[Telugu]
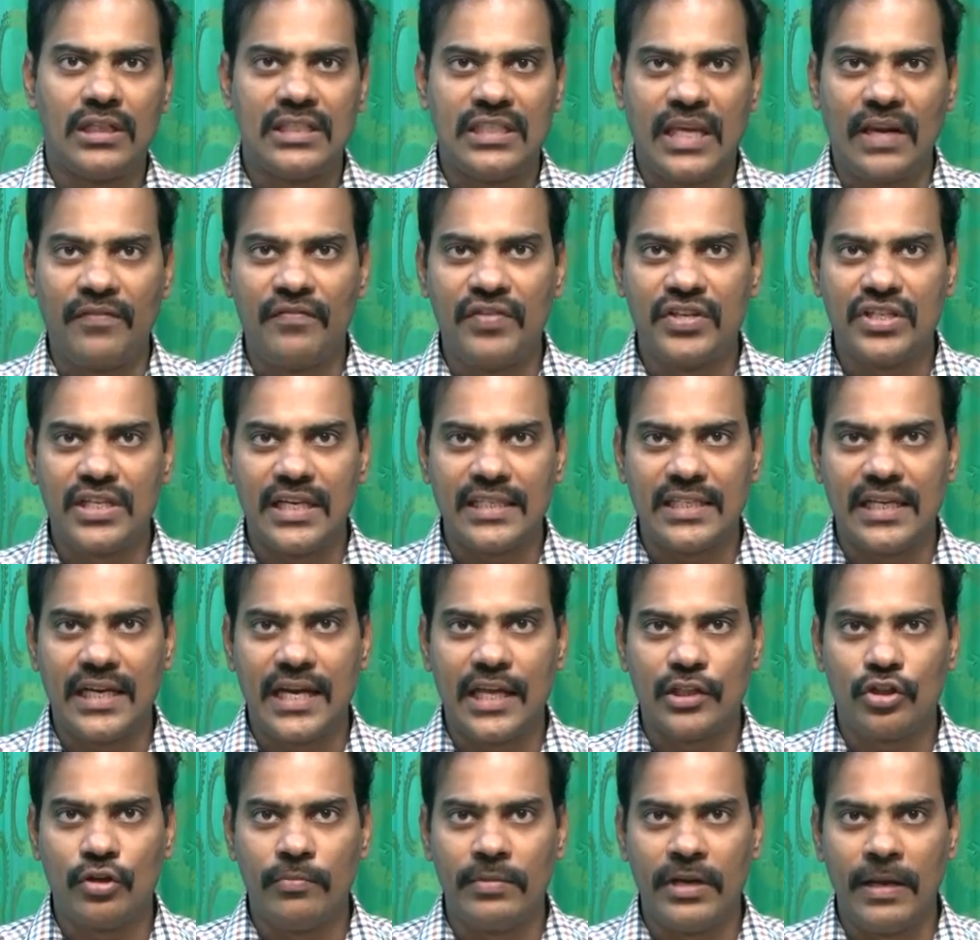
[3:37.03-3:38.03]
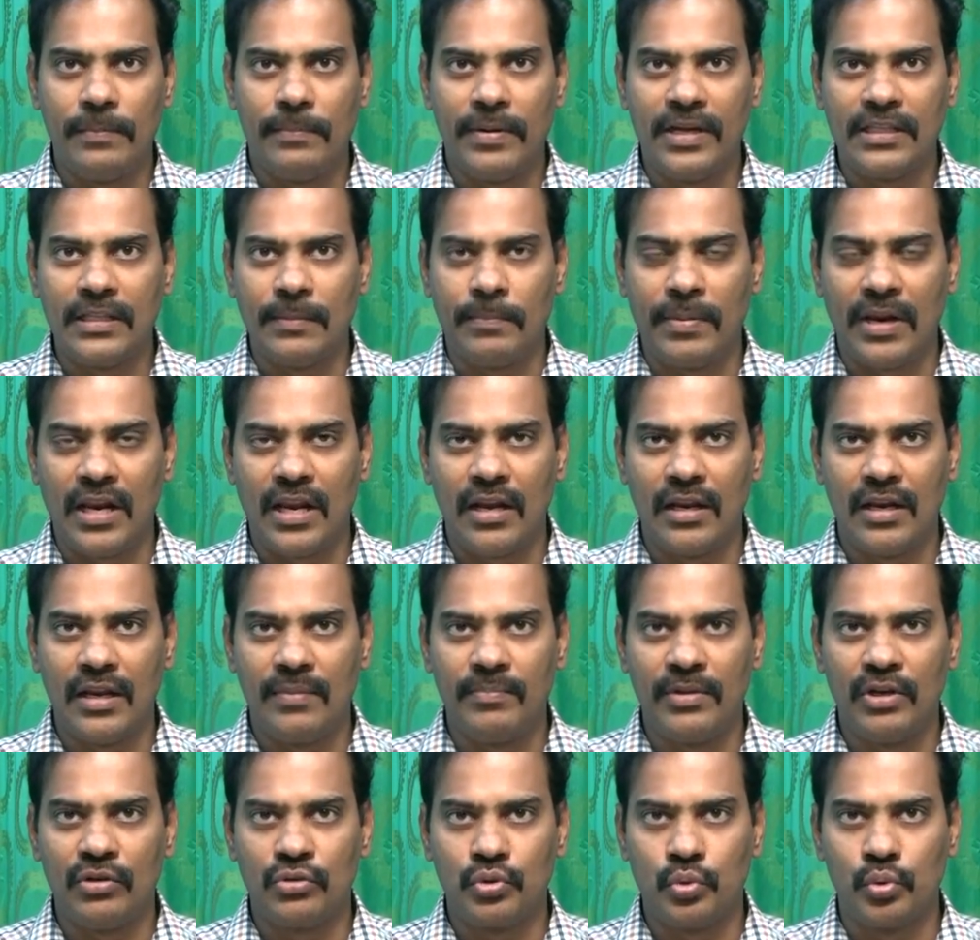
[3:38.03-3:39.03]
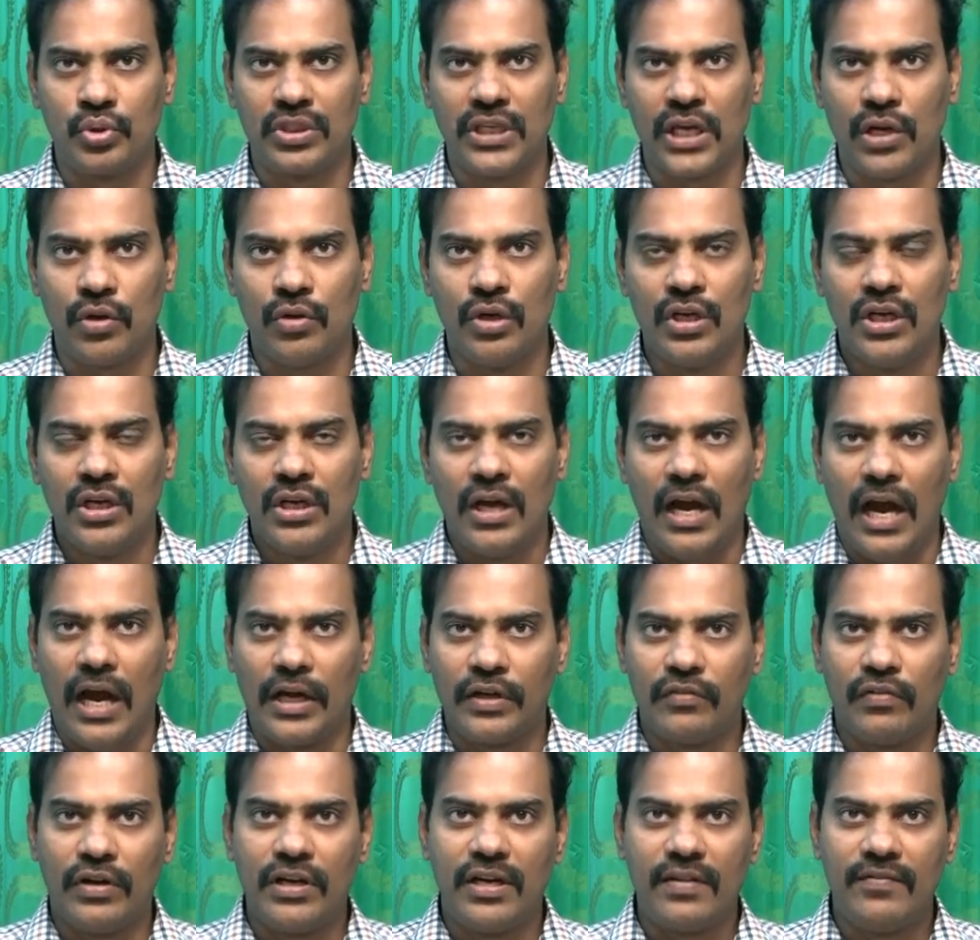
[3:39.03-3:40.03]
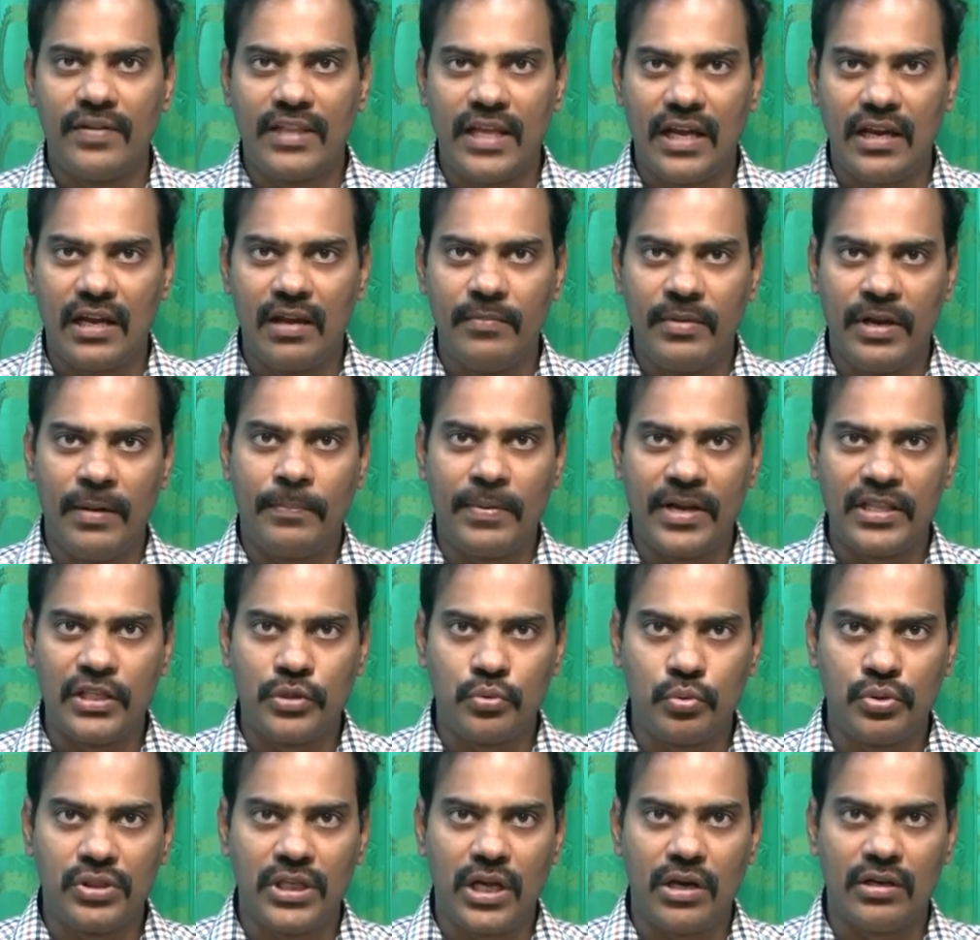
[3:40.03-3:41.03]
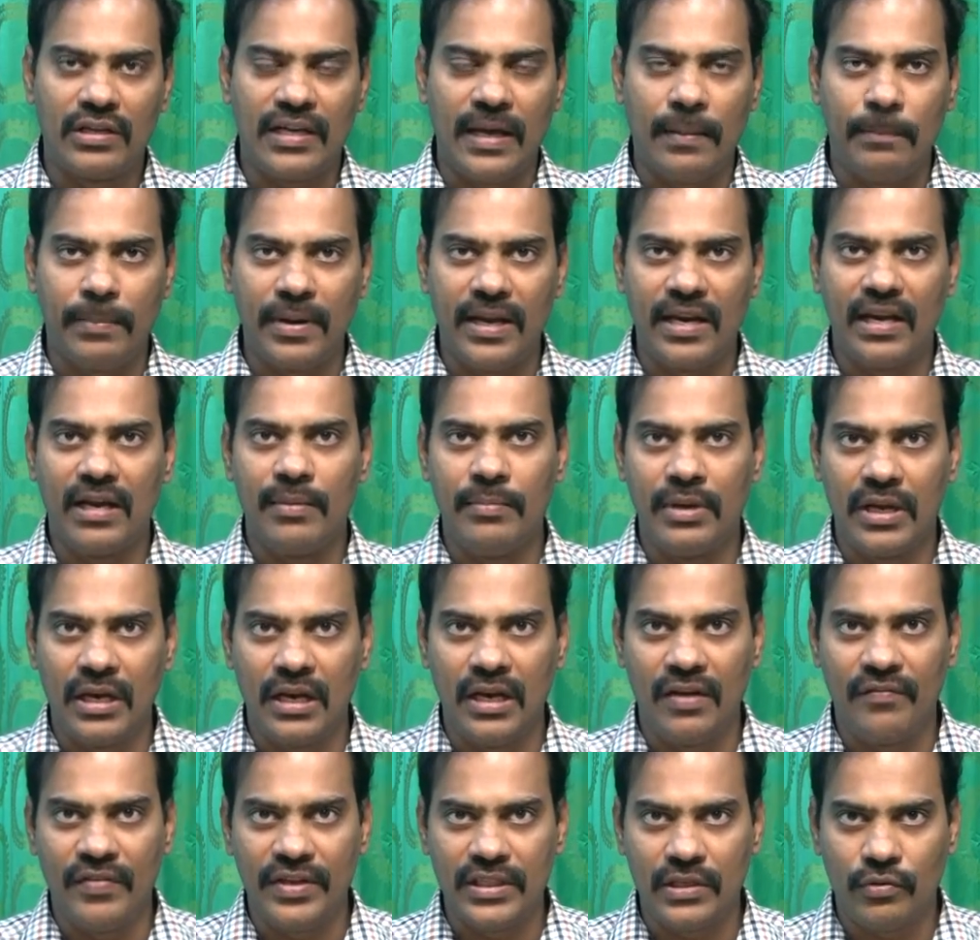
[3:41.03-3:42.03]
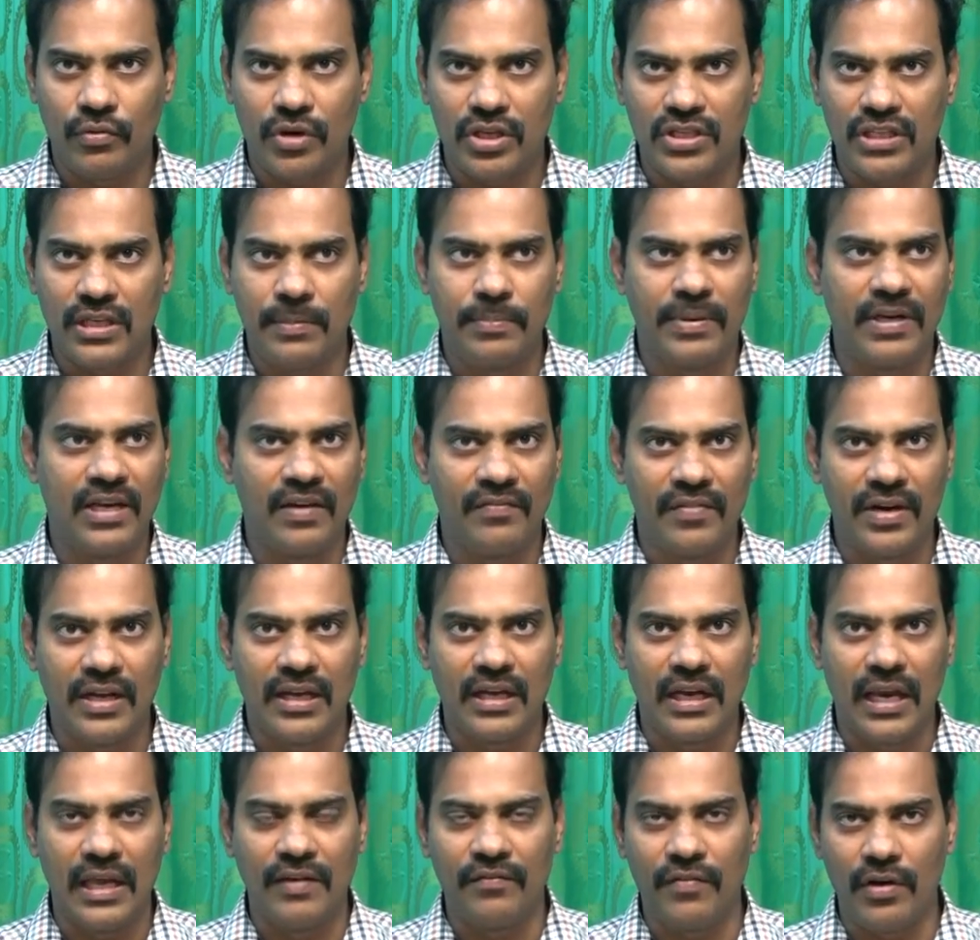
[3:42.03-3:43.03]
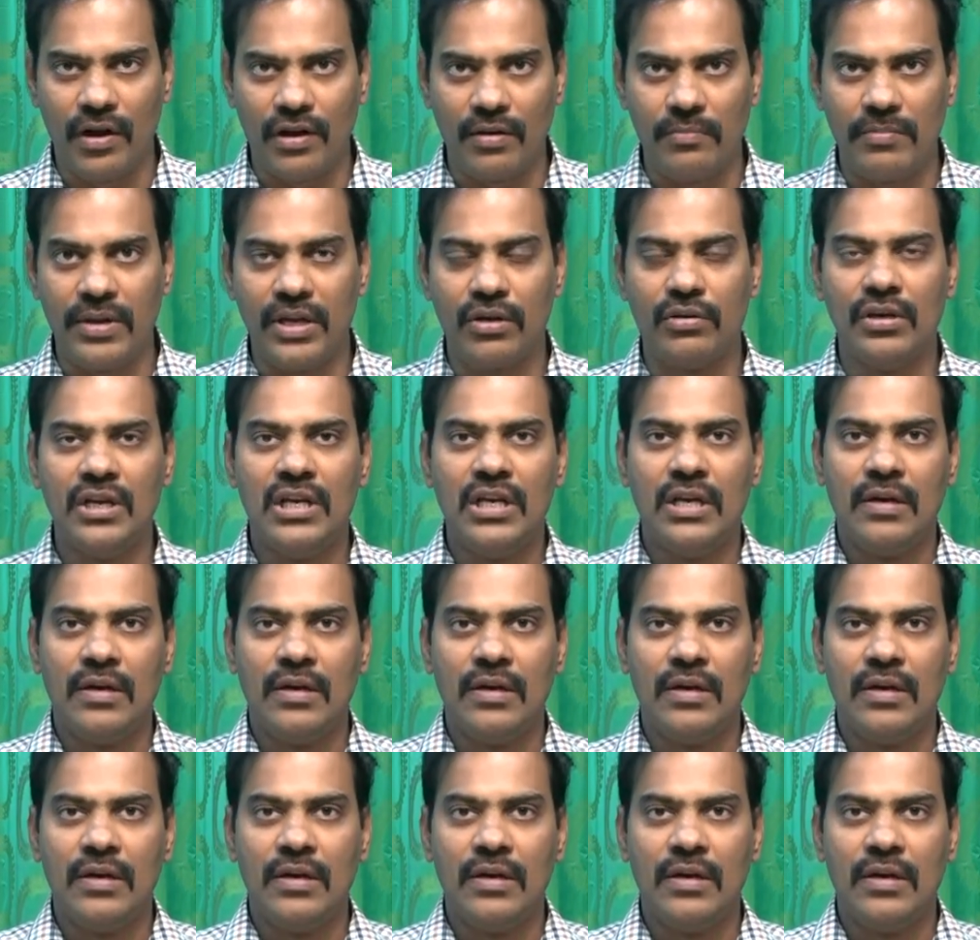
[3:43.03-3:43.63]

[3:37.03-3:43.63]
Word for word: సెల్ఫిష్ ఎజెండాతో మీరు ఎప్పుడైతే పిల్లల్ని మీరు చూశారో అటువంటి విధానంగా మీరు ఎప్పుడైతే చూశారో టెంపరీగా మీకు రిలీఫ్ అయితే ఉండొచ్చు తప్ప డెఫినెట్గా లైఫ్ లాంగ్ మీరు